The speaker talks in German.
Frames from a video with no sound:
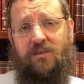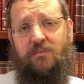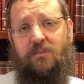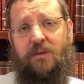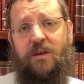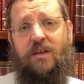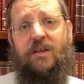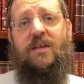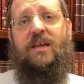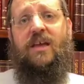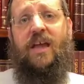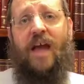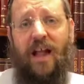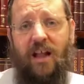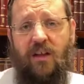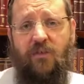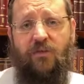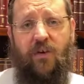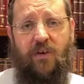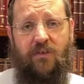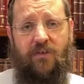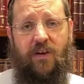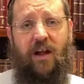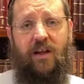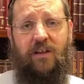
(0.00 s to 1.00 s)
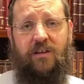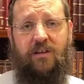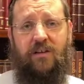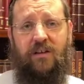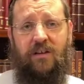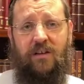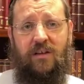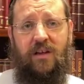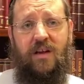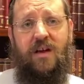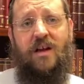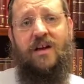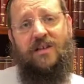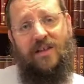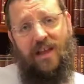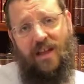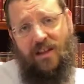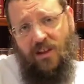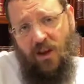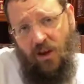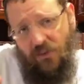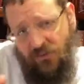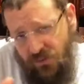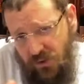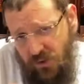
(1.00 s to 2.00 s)
mit dem Geld verwalten, dann
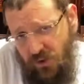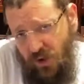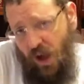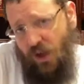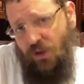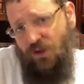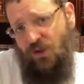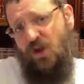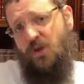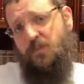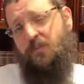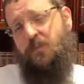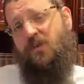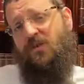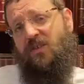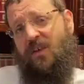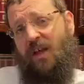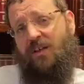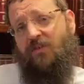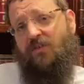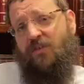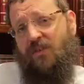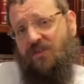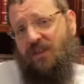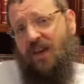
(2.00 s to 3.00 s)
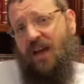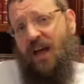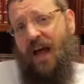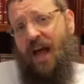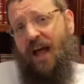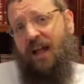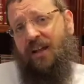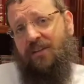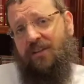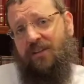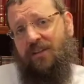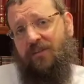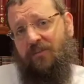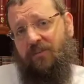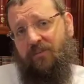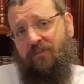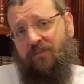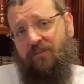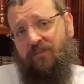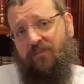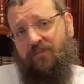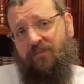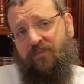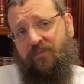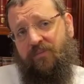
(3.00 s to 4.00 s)
darfst du 90% für sich halten.
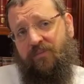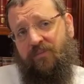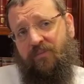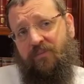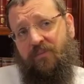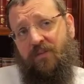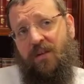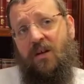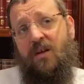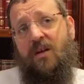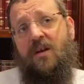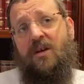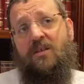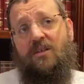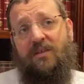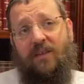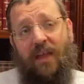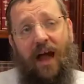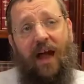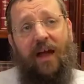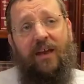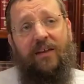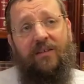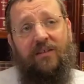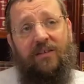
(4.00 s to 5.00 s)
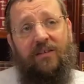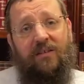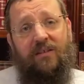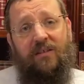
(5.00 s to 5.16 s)
Dann